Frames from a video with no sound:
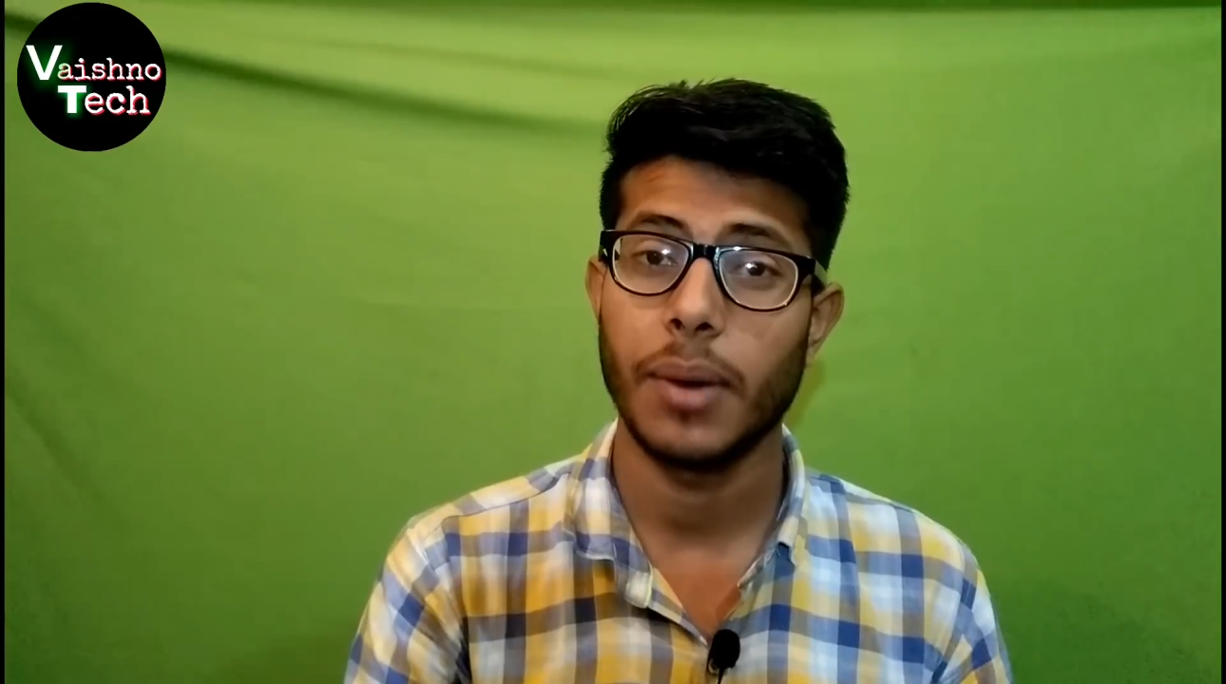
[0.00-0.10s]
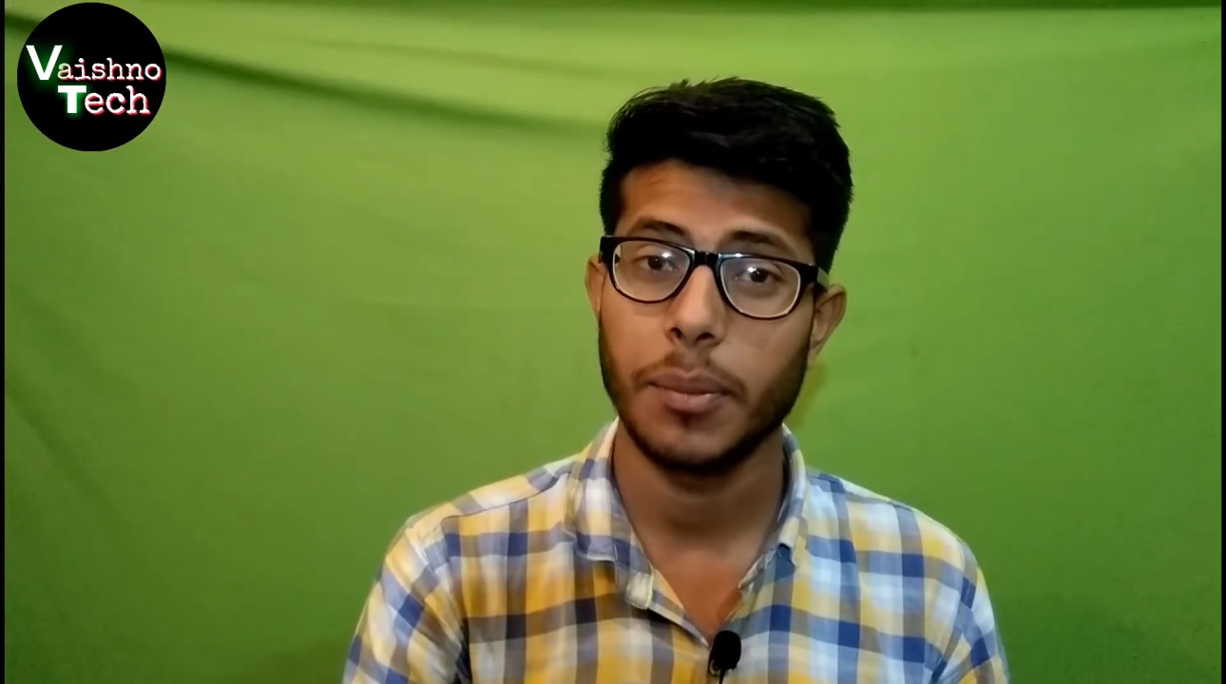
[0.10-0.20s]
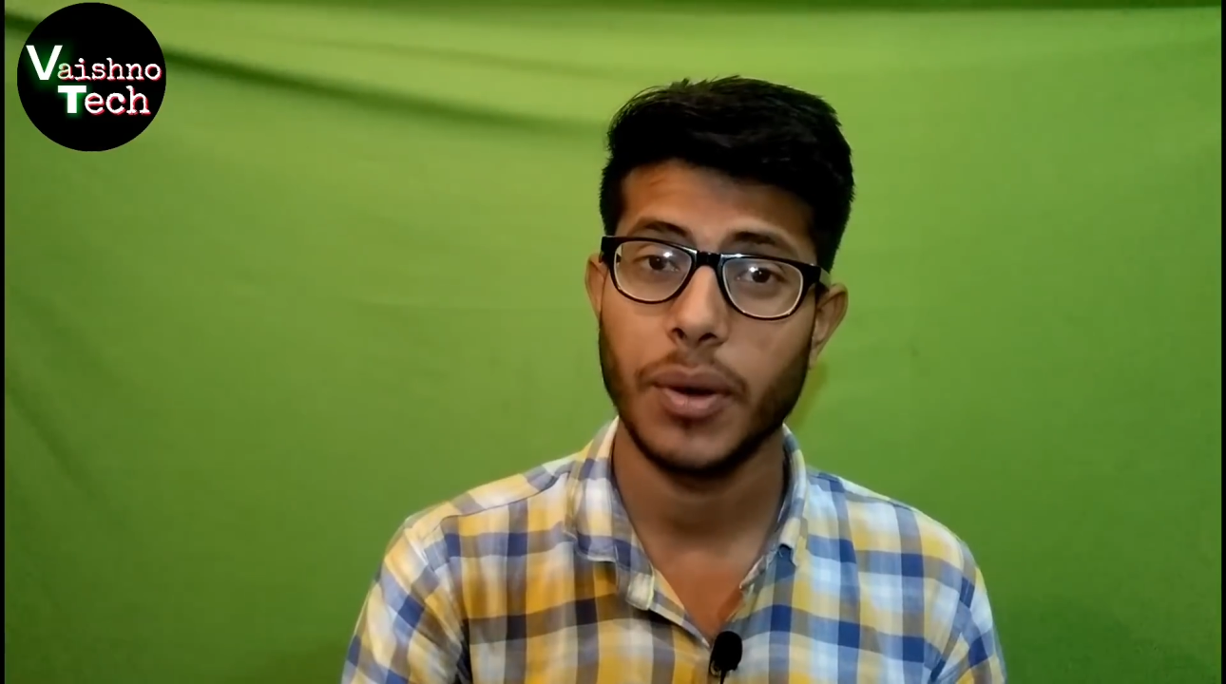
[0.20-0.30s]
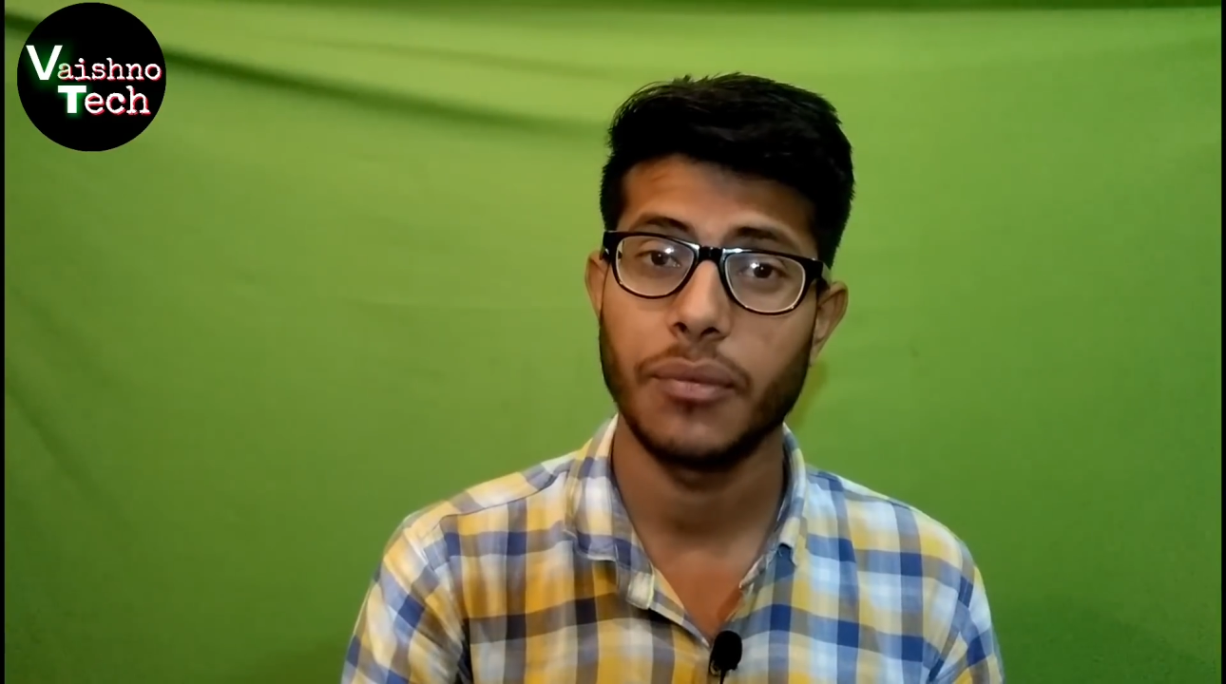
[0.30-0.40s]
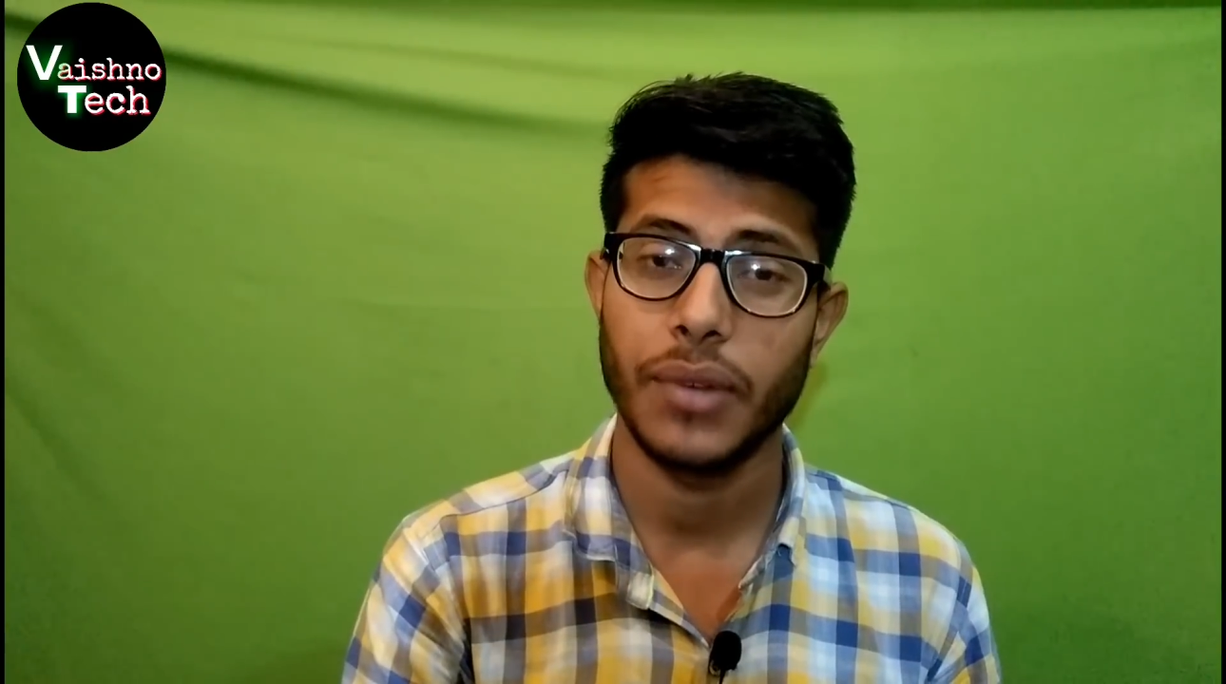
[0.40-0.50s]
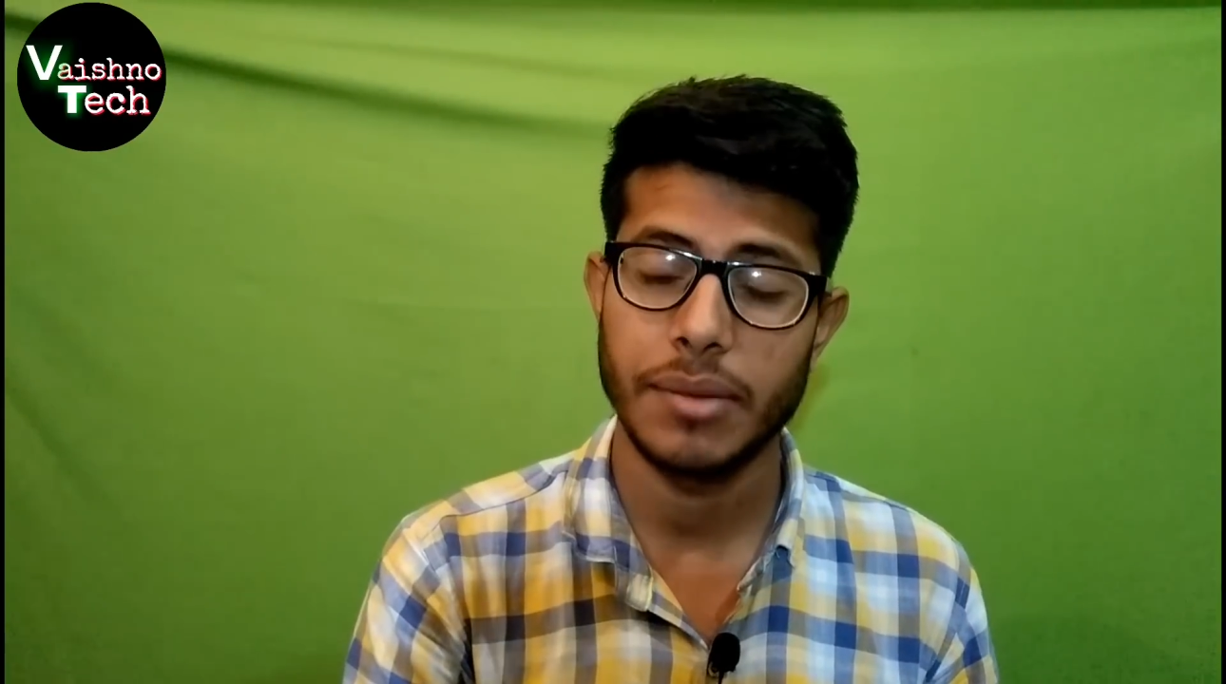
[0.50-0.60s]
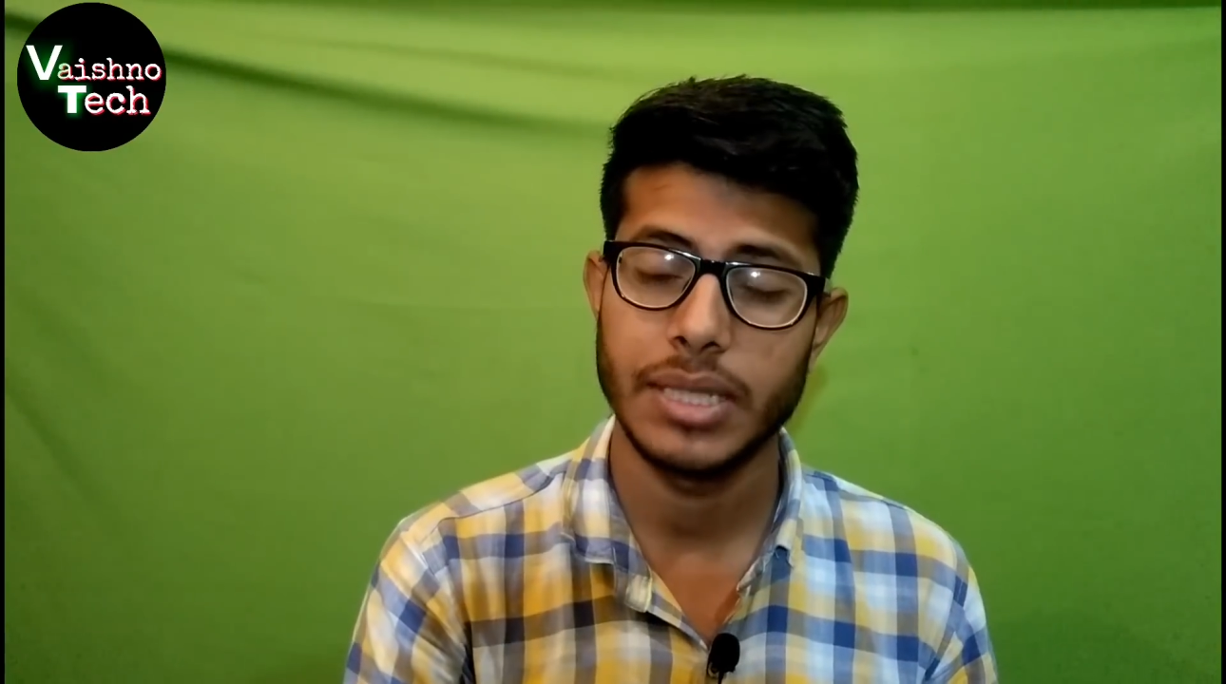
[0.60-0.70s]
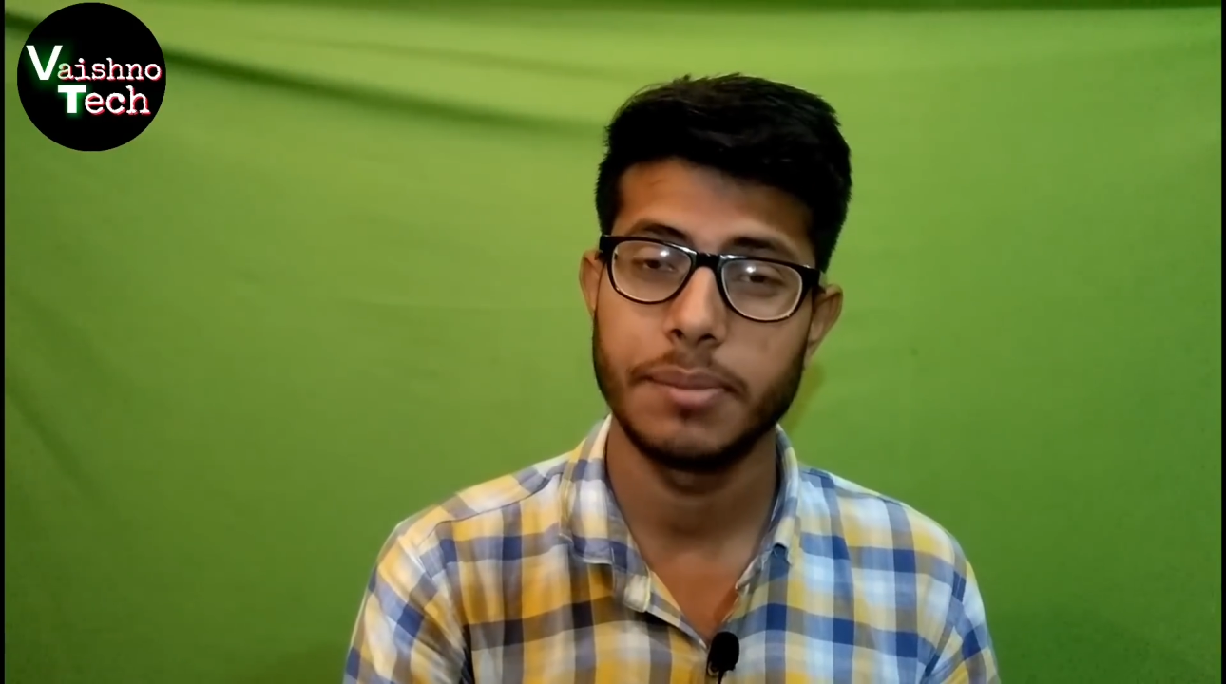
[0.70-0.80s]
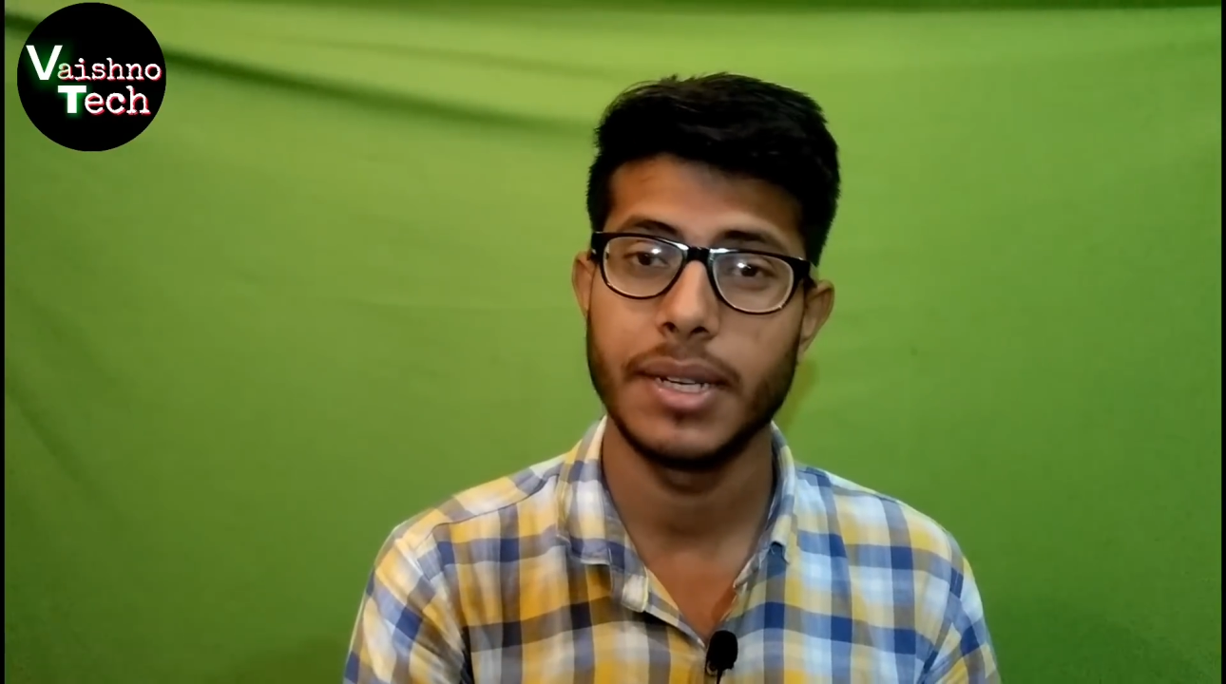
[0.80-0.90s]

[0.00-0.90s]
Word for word: वन पॉइंट फाइव जी